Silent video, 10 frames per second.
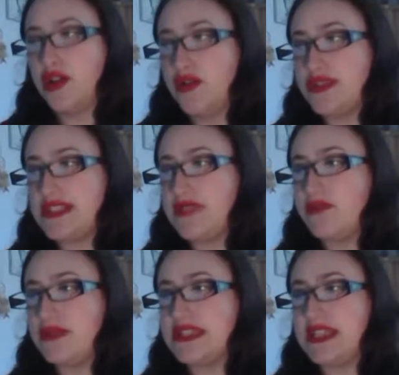
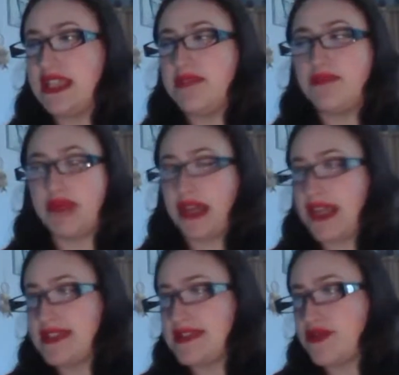Lucie Weasley,
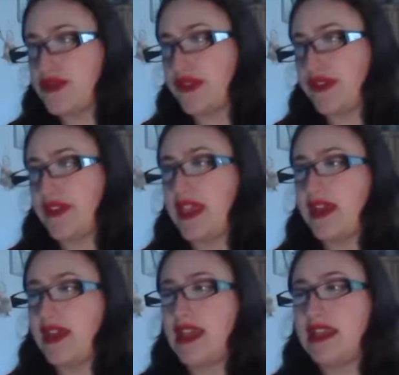pareil, c'est une
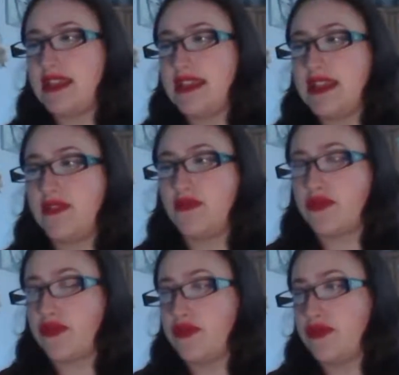sorcière. Elle est née
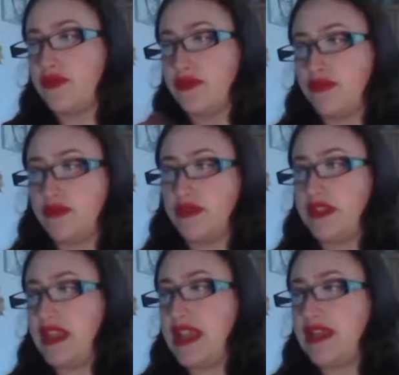donc, euh,
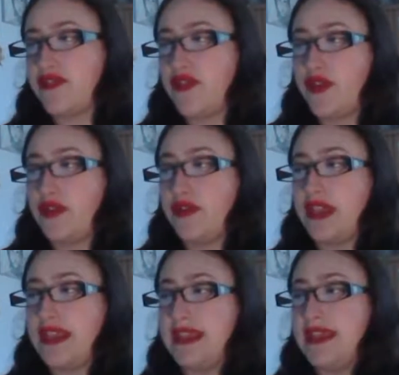c'est la sœur
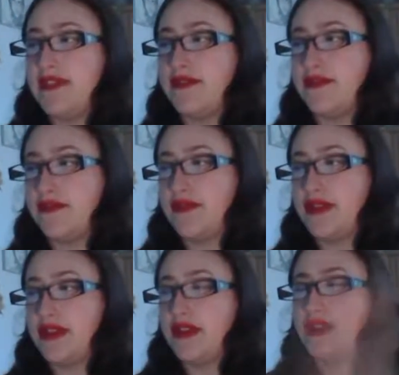aînée,
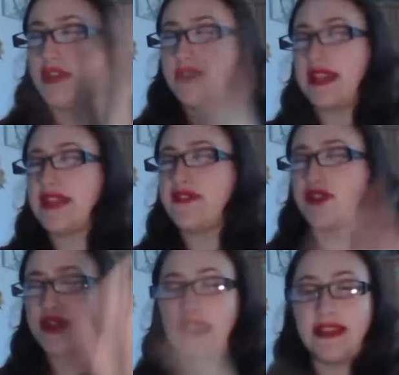c'est la
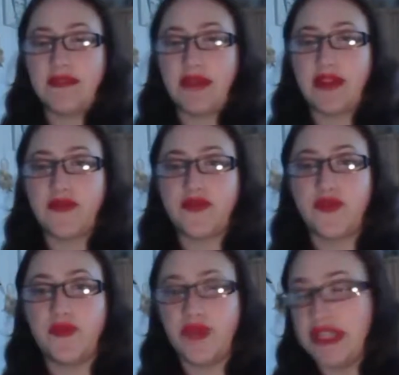sœur cadette pardon
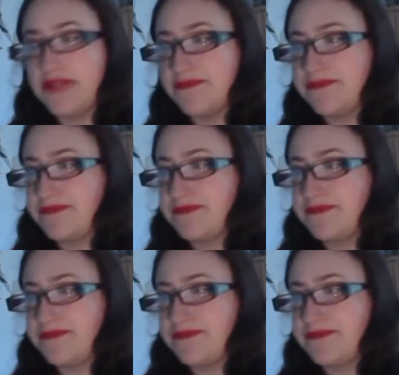de Molly.